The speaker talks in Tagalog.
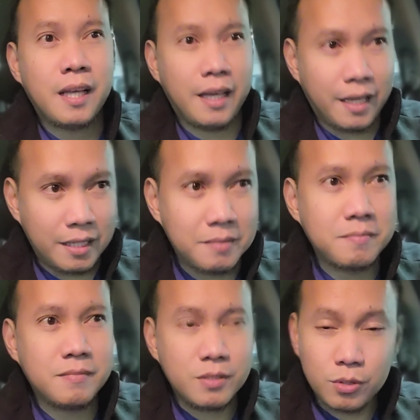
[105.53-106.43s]

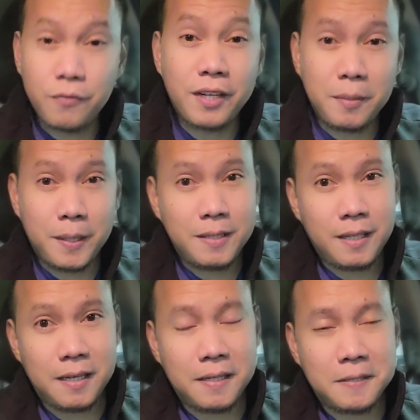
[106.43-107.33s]
And so far
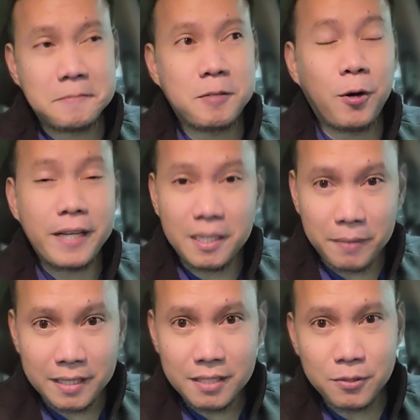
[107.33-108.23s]
naman, um, okay
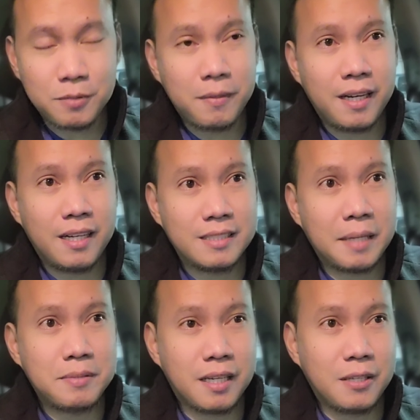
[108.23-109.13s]
naman kung ma
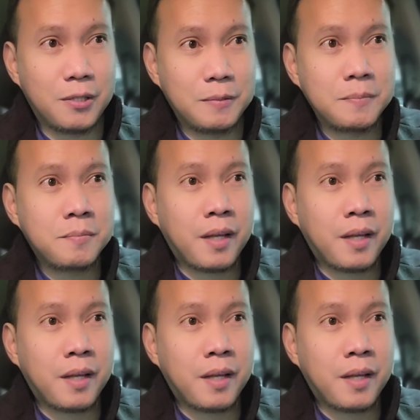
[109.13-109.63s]
times na ganun.